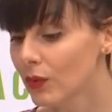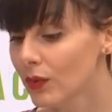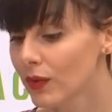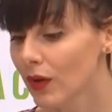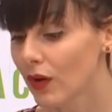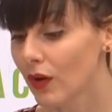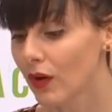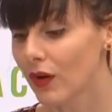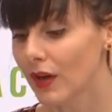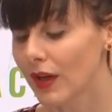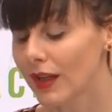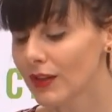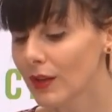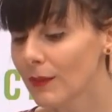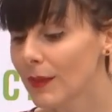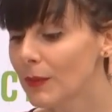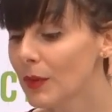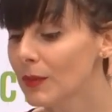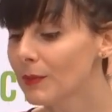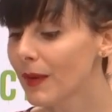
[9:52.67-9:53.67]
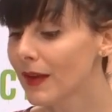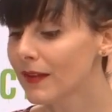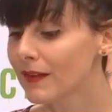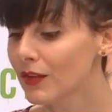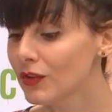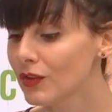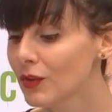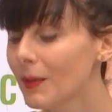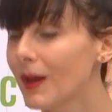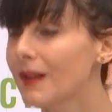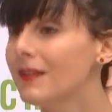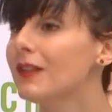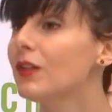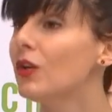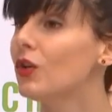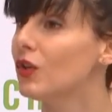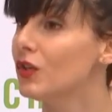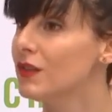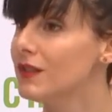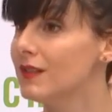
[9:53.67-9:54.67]
Et donc énormément de personnes le
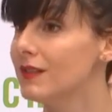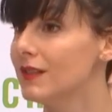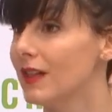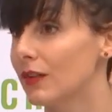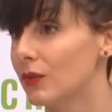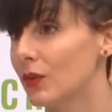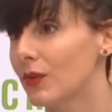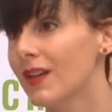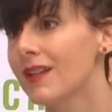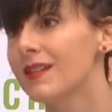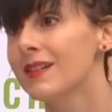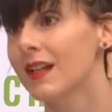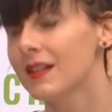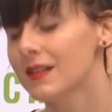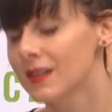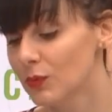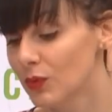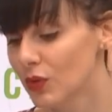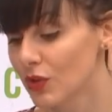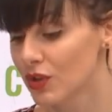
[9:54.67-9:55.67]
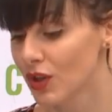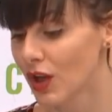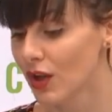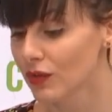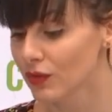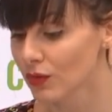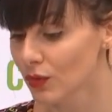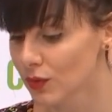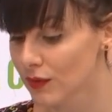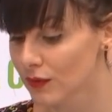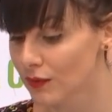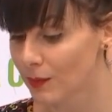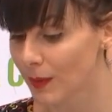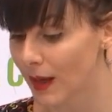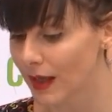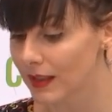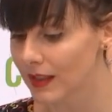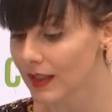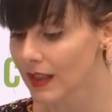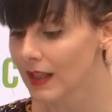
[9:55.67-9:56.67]
pratiquent au quotidien. Donc ça c'est un type de jeûne dont
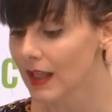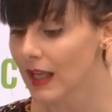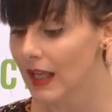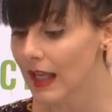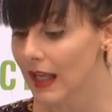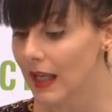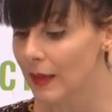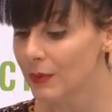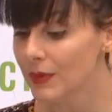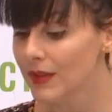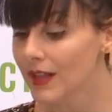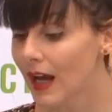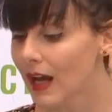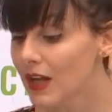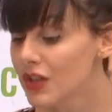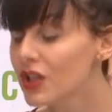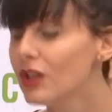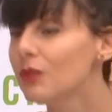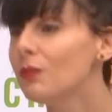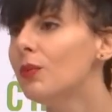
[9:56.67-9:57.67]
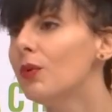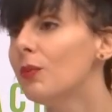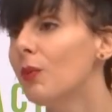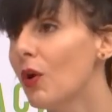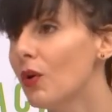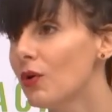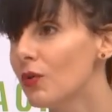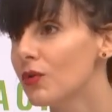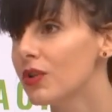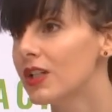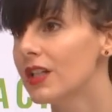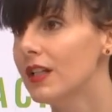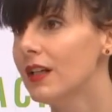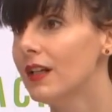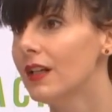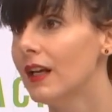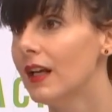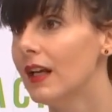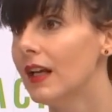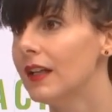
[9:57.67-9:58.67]
je vais vous parler. Et puis il y a un jeûne plus
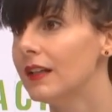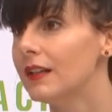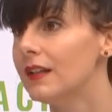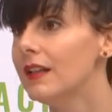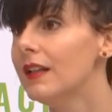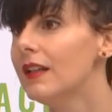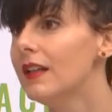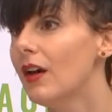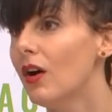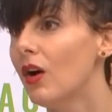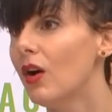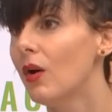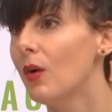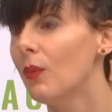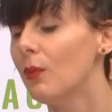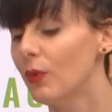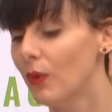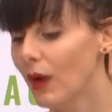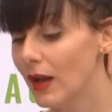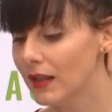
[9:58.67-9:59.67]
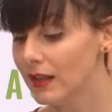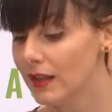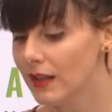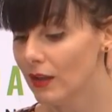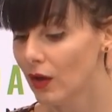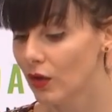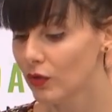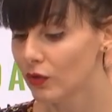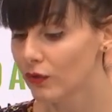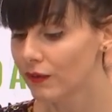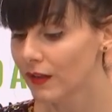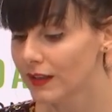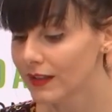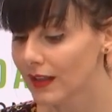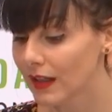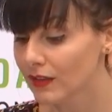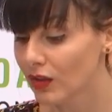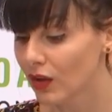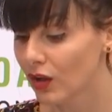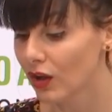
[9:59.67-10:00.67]
prolongé qui euh, peut aller euh,
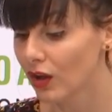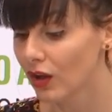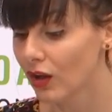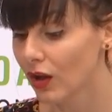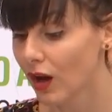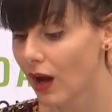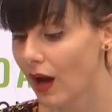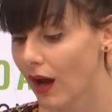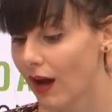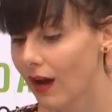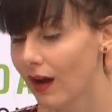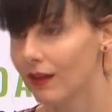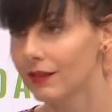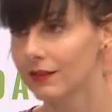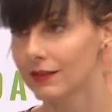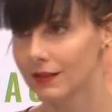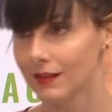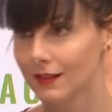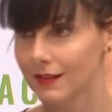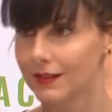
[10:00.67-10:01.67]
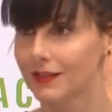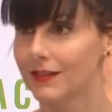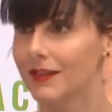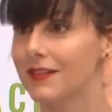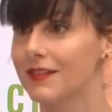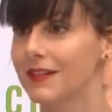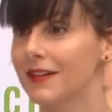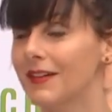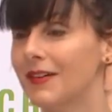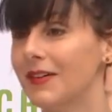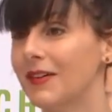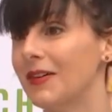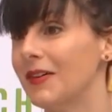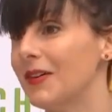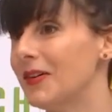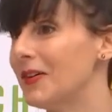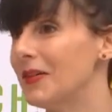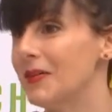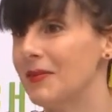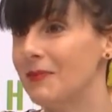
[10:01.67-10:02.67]
de 24 heures à hein,
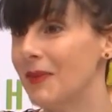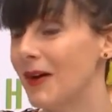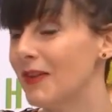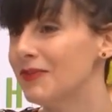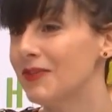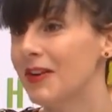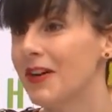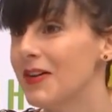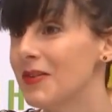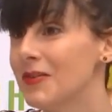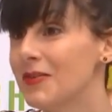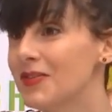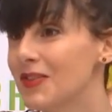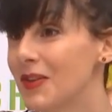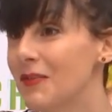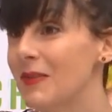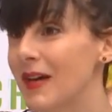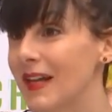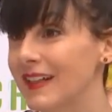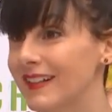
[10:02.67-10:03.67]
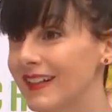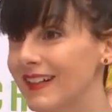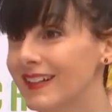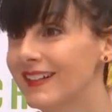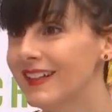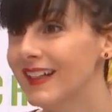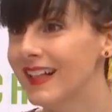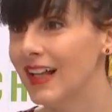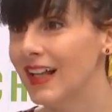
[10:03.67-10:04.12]
euh, parfois une semaine.